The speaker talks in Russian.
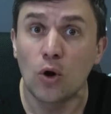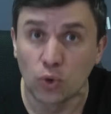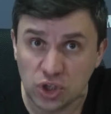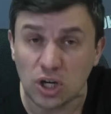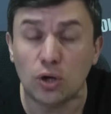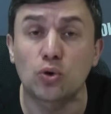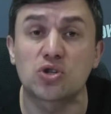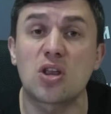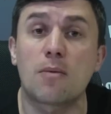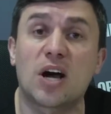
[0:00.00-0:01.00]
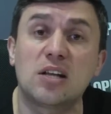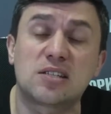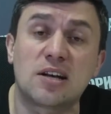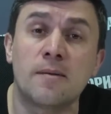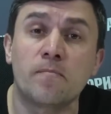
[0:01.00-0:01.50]
У тех, кто
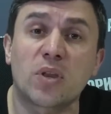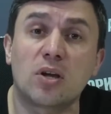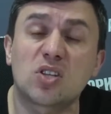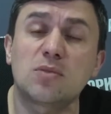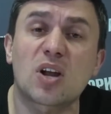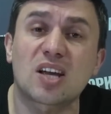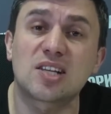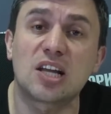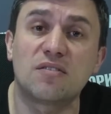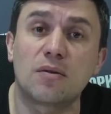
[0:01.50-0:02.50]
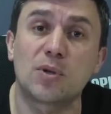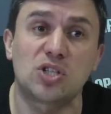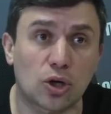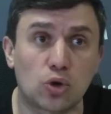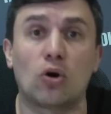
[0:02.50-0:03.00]
занимается этими расследованиями,
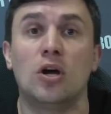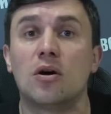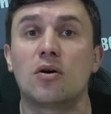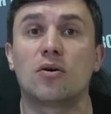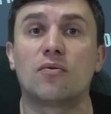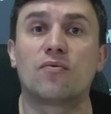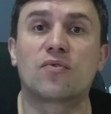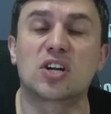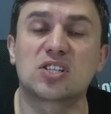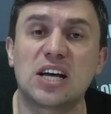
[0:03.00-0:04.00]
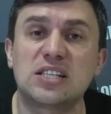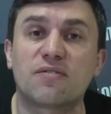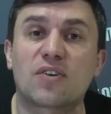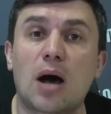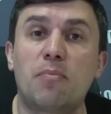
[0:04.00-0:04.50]
те, кто э,
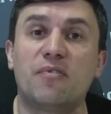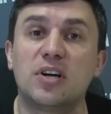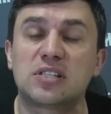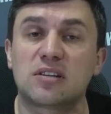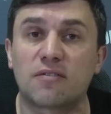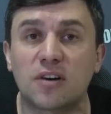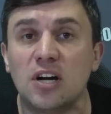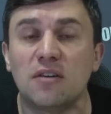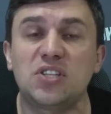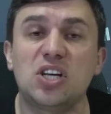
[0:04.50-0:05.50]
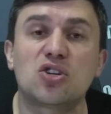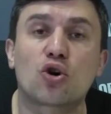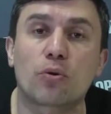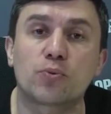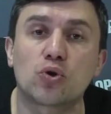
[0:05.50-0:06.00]
вгрызается, вкапывается втягиваются в все эти
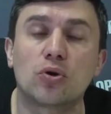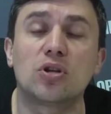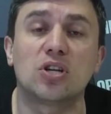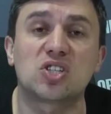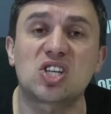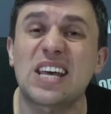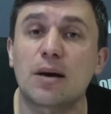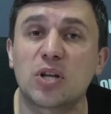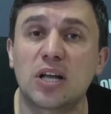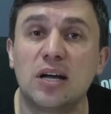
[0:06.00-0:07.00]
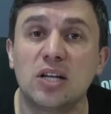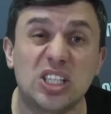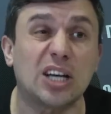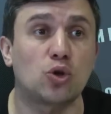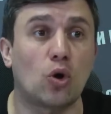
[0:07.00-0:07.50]
коррупционные схемы, да,
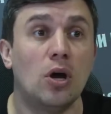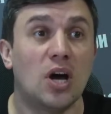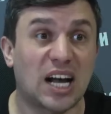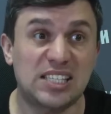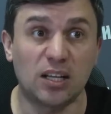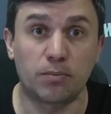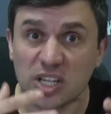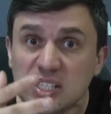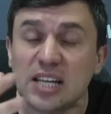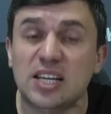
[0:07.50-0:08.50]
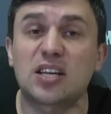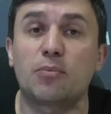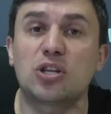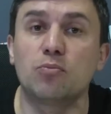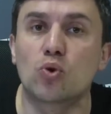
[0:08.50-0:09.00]
те, кто хотел бы рассказать
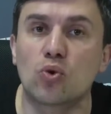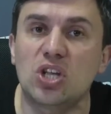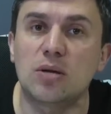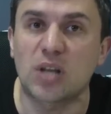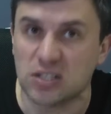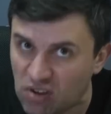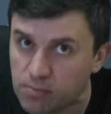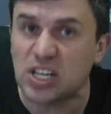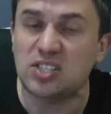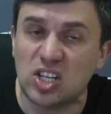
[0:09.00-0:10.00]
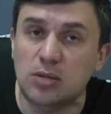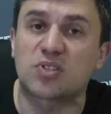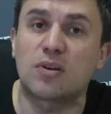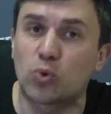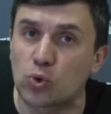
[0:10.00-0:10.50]
об этом другим, да, своим соседям,
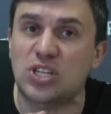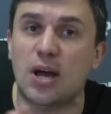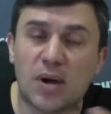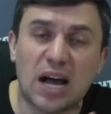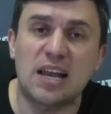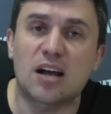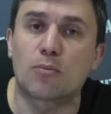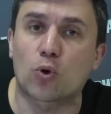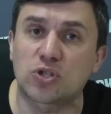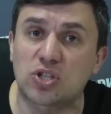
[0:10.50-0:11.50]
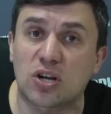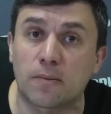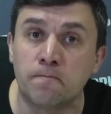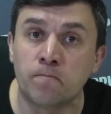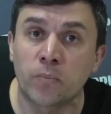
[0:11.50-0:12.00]
своим друзьям, коллегам, родственникам,